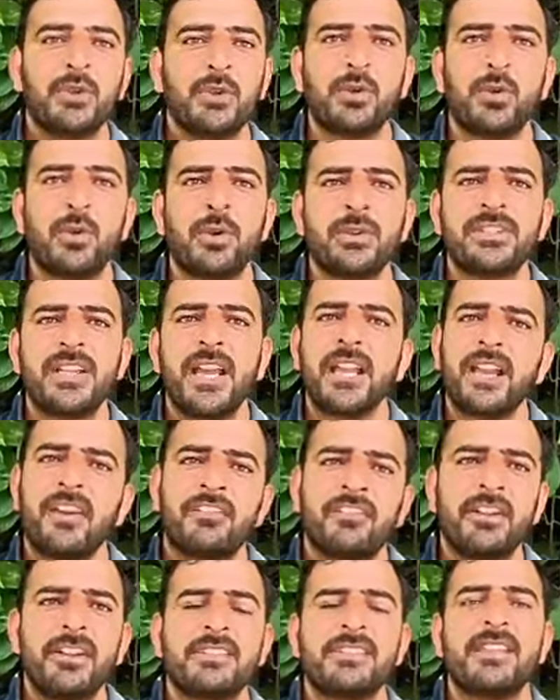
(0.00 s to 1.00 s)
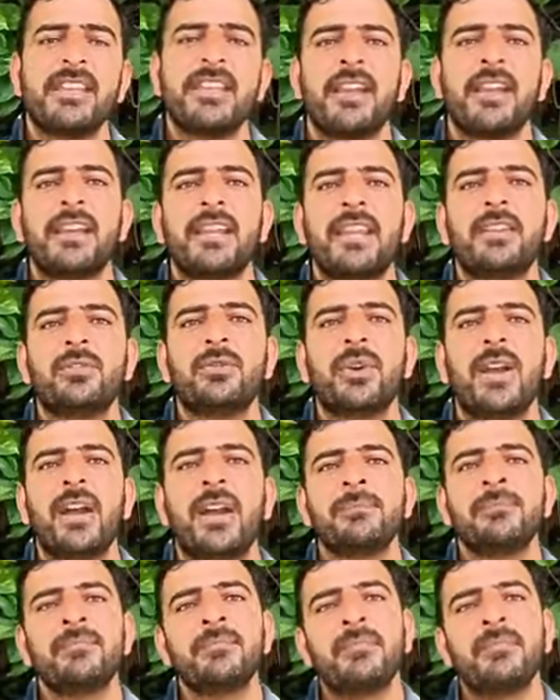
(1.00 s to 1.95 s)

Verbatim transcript: शुरू हो जाएगा फिर से इन्हें जो है